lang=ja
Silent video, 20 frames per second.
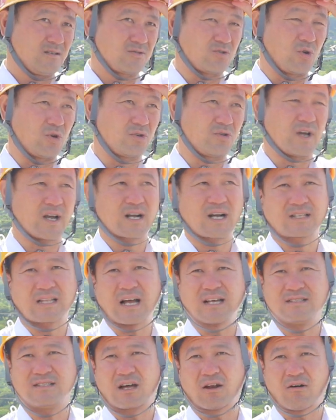どれぐらい
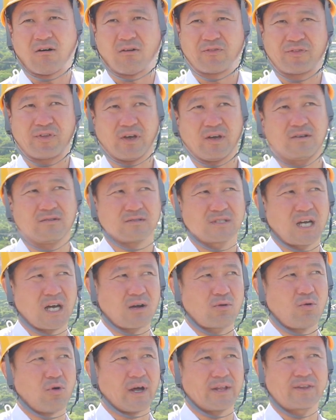硬いんだろうって
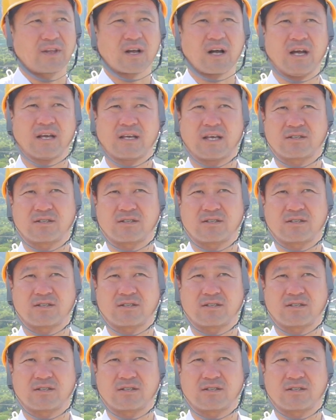じゃあこうやって解